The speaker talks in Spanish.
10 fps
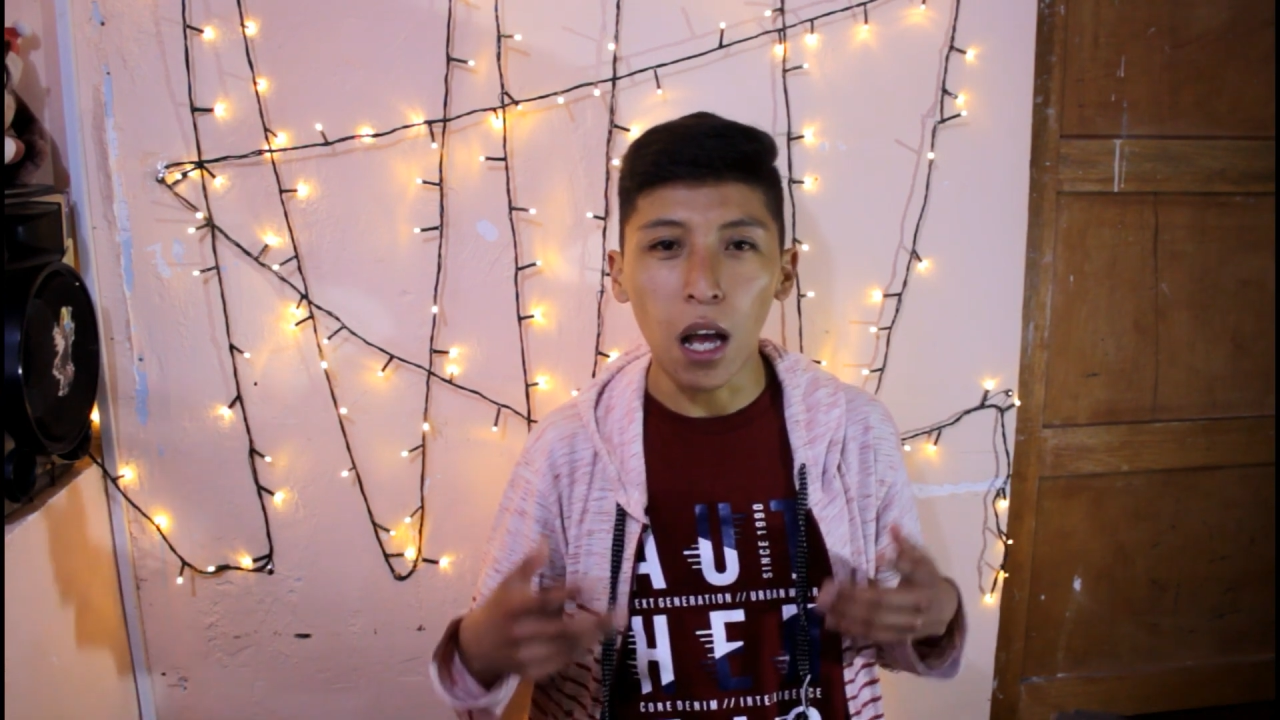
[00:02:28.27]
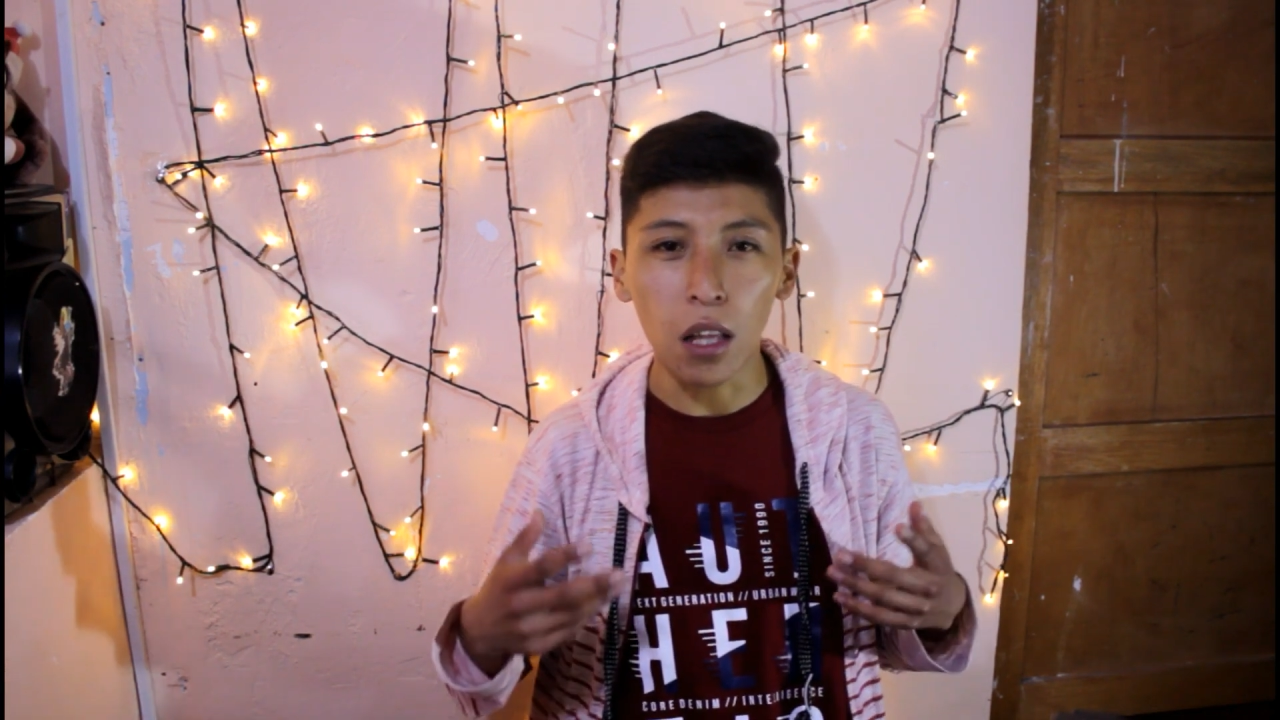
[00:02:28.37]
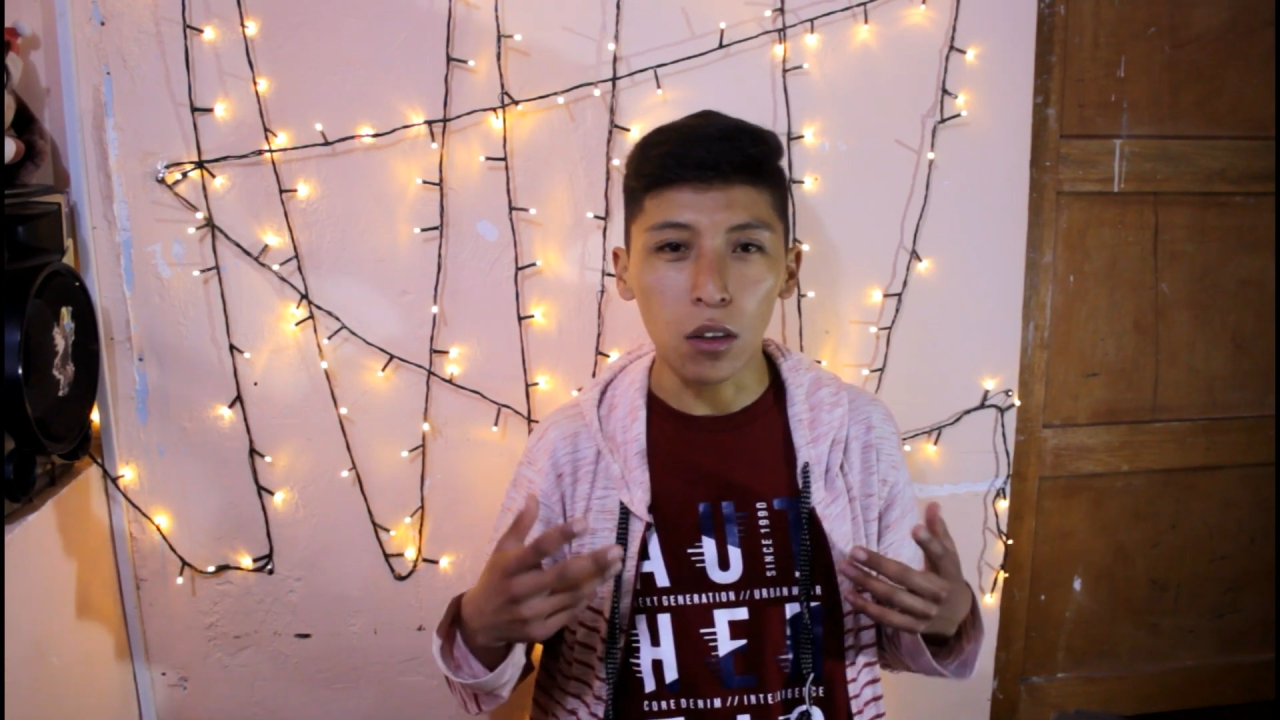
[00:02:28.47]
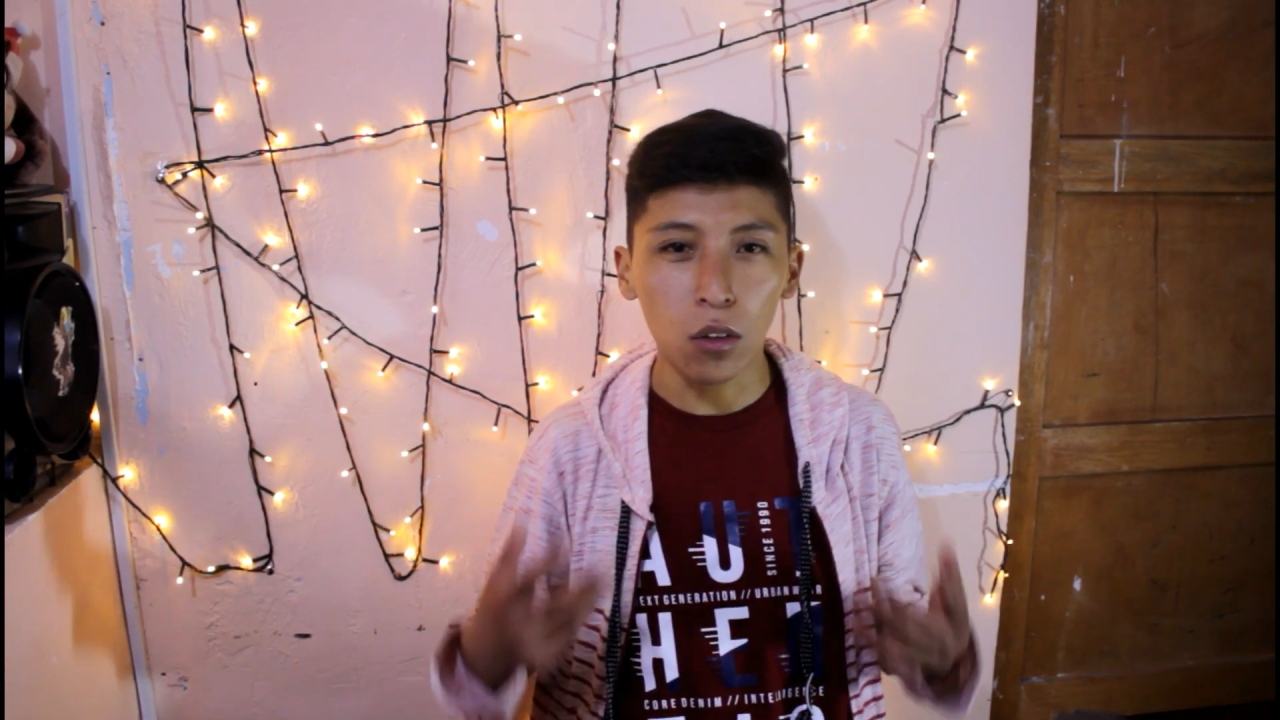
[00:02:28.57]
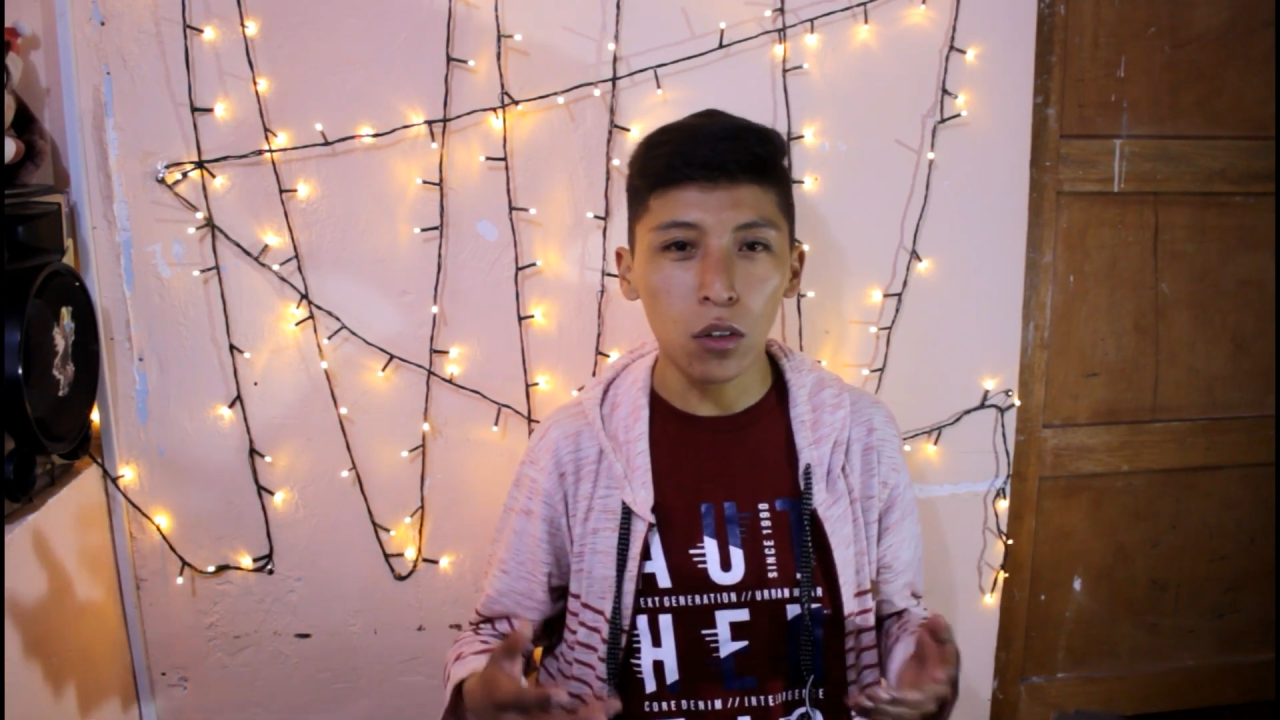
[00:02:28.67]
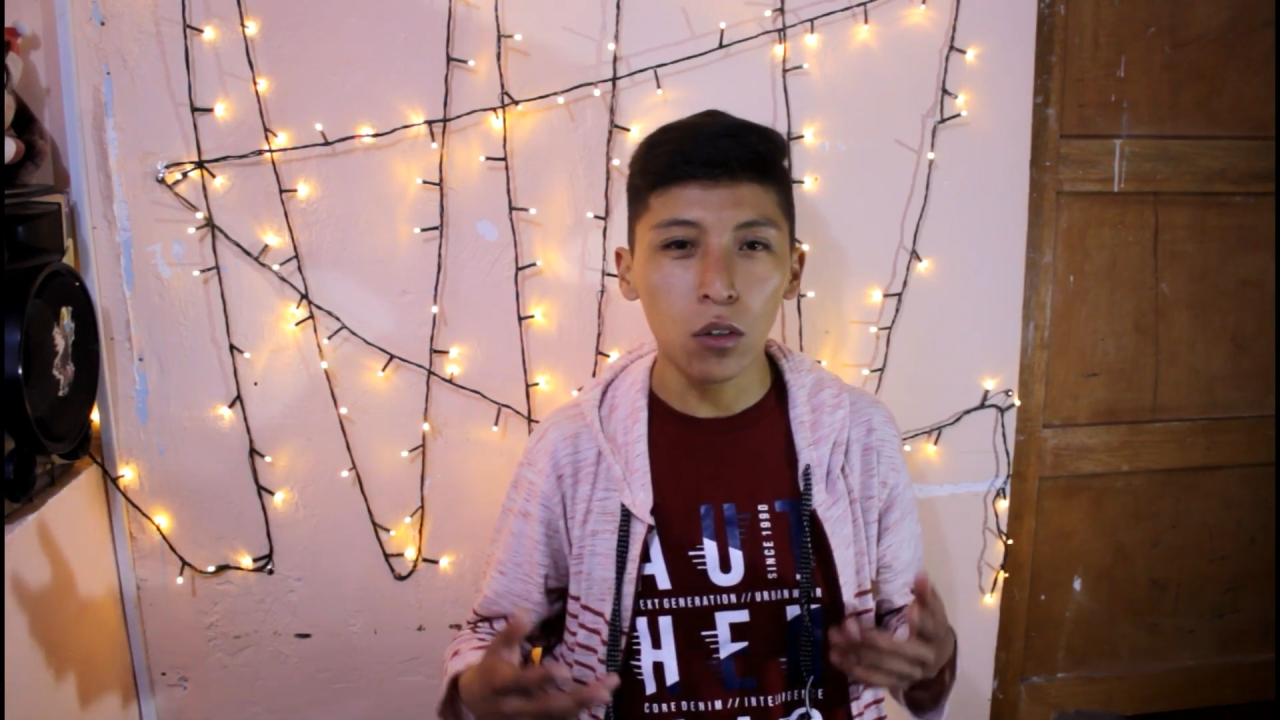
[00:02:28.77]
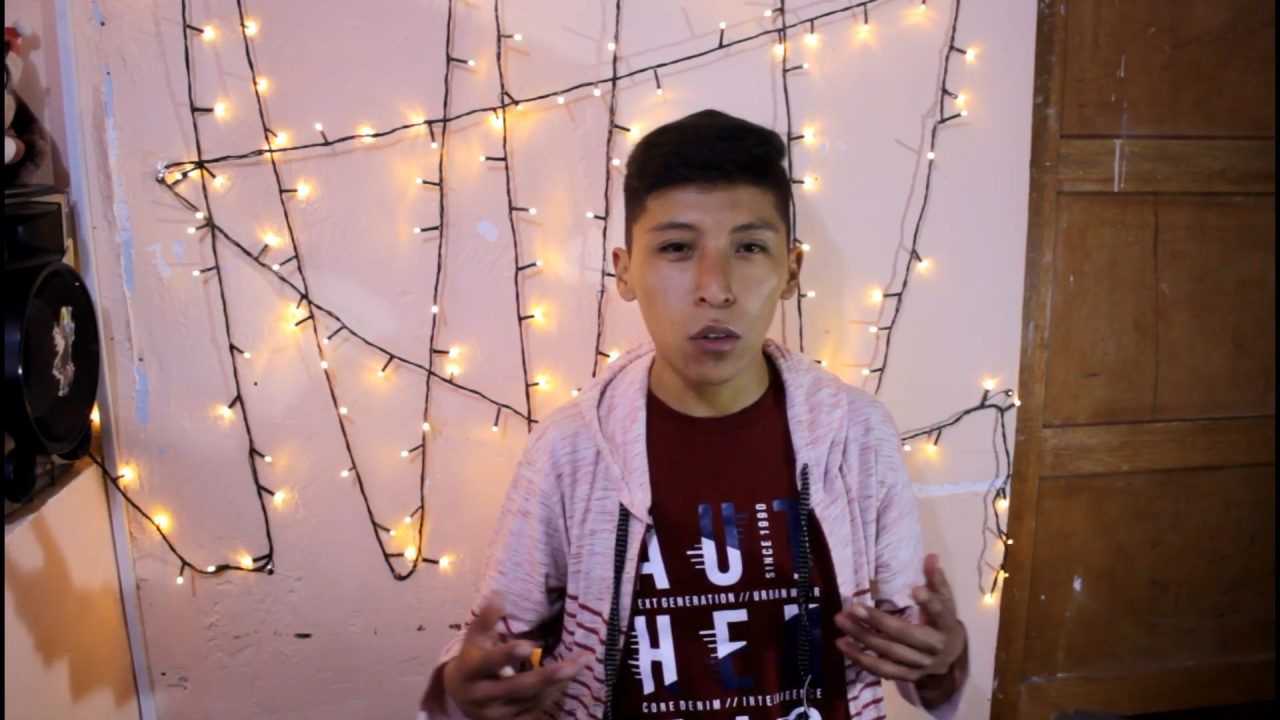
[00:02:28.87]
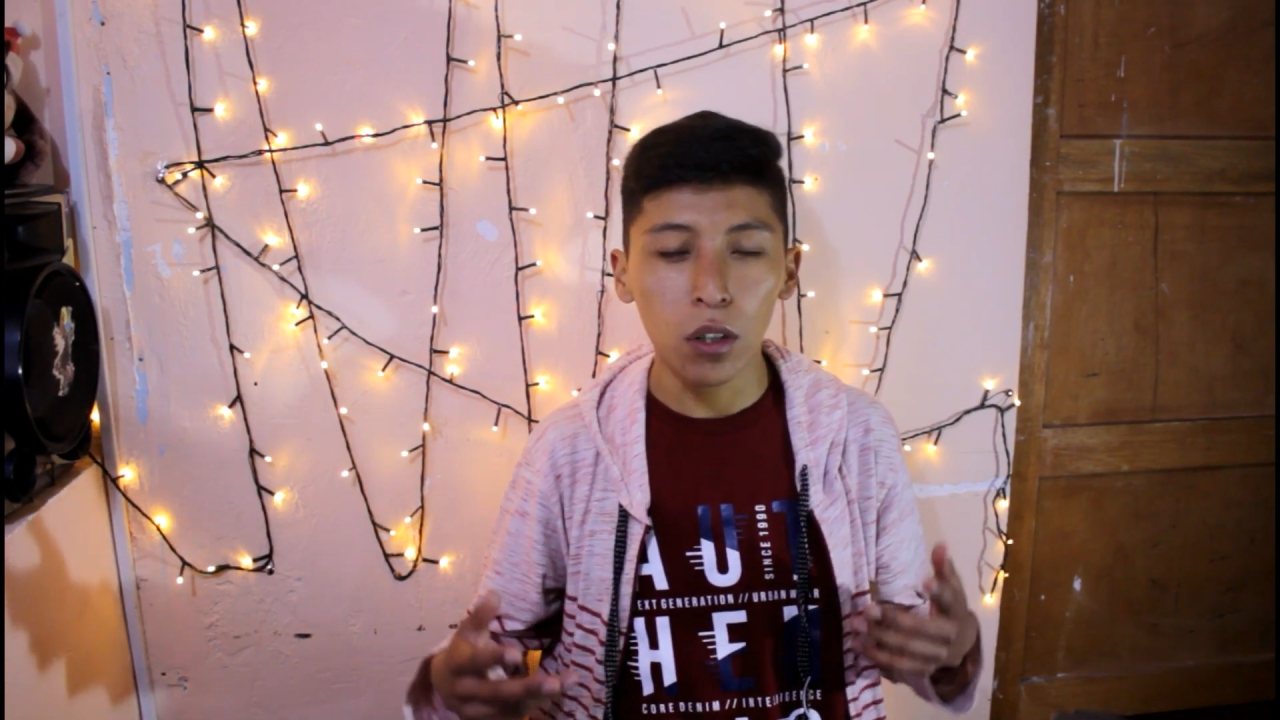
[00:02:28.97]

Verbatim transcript: Antonio